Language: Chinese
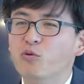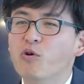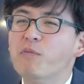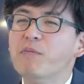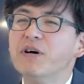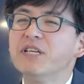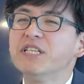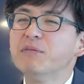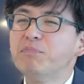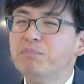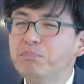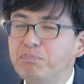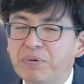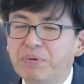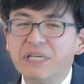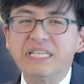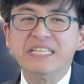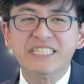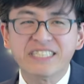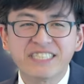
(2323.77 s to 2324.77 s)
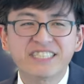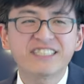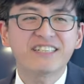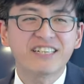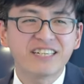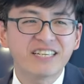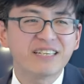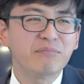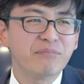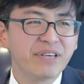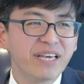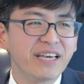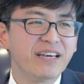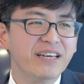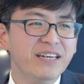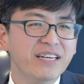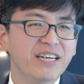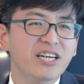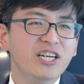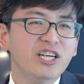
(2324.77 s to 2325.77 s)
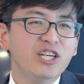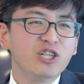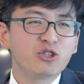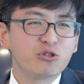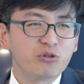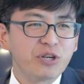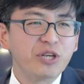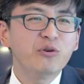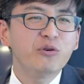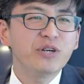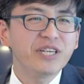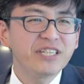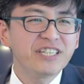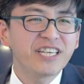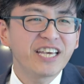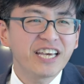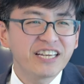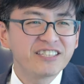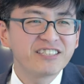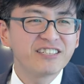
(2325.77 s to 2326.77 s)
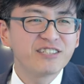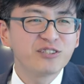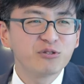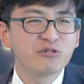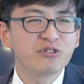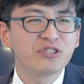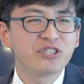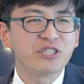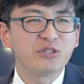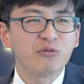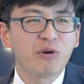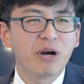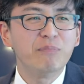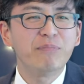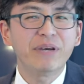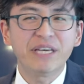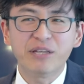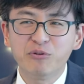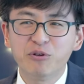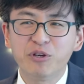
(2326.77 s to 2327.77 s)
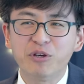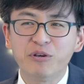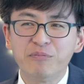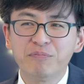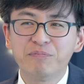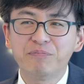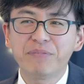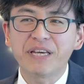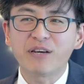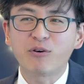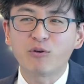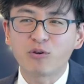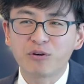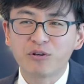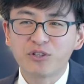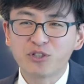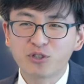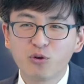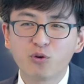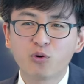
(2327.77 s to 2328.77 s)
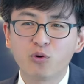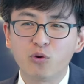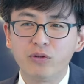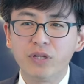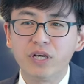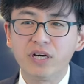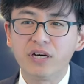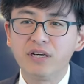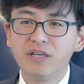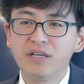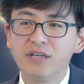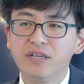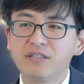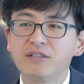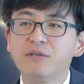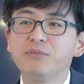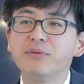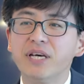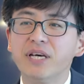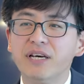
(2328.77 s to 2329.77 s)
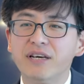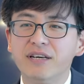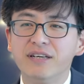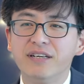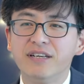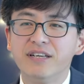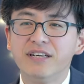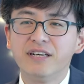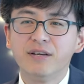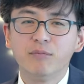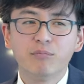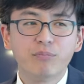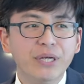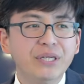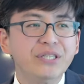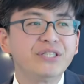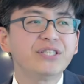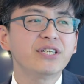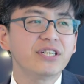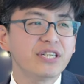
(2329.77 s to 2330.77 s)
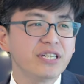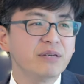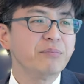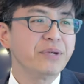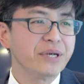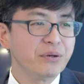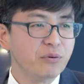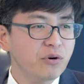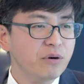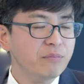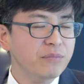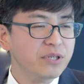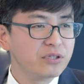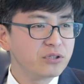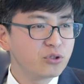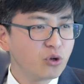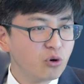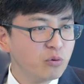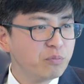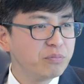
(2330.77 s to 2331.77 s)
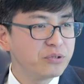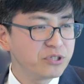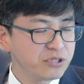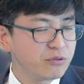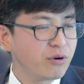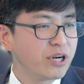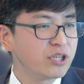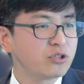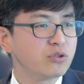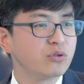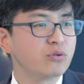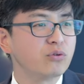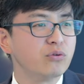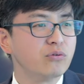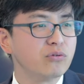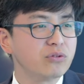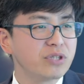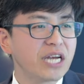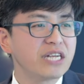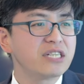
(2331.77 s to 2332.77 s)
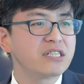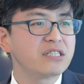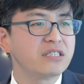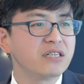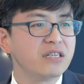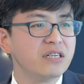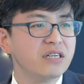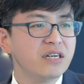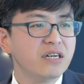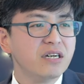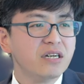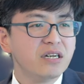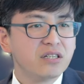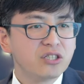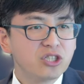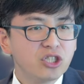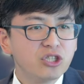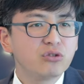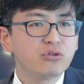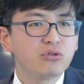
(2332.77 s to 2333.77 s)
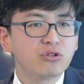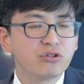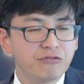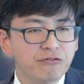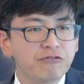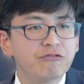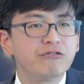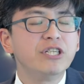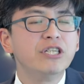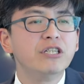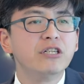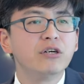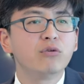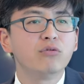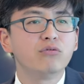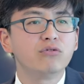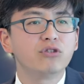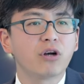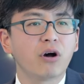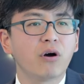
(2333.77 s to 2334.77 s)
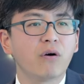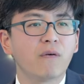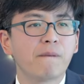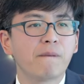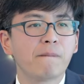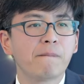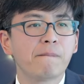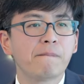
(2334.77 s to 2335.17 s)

我们的本性里面，谁会天生就喜欢被虐、被受苦呢？对不对？本性里面，我们都不喜欢受苦，但是。这就是福音的护照。